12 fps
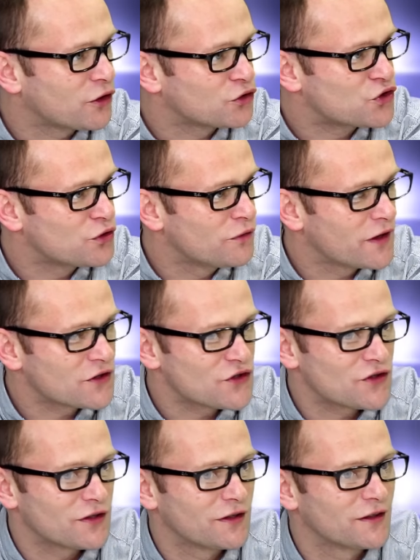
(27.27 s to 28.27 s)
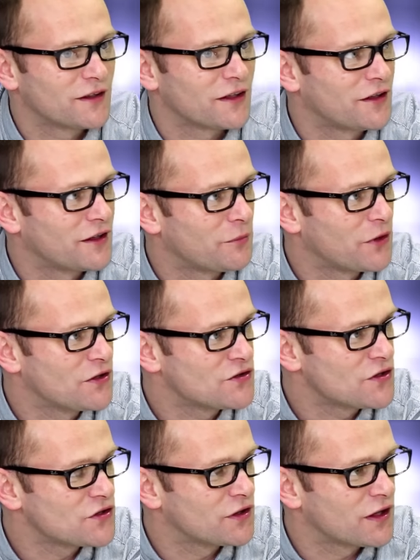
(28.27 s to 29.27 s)
Odczuwasz e, takie
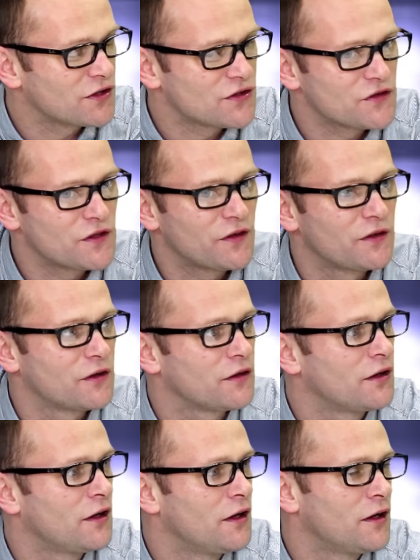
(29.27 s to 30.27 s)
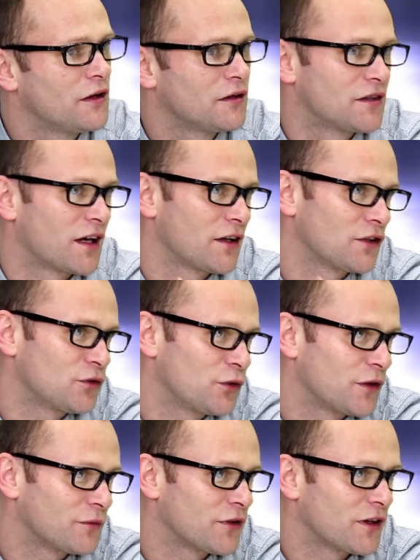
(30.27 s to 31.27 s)
napięcie, czy na razie wszyscy
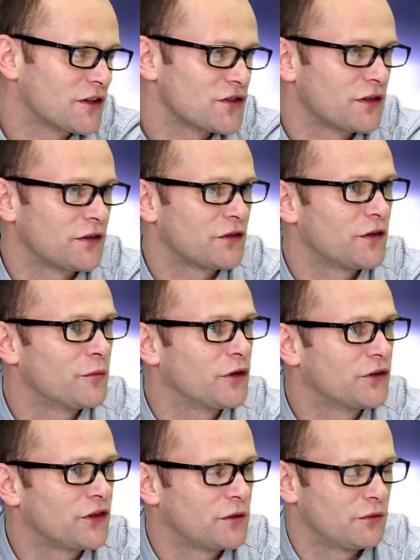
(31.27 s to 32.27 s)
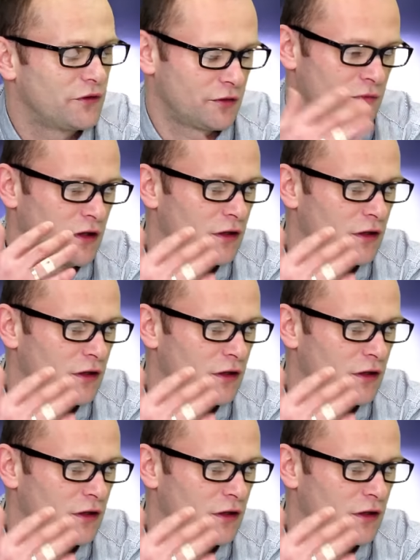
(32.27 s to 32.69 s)
traktują to raczej swobodnie i mówią,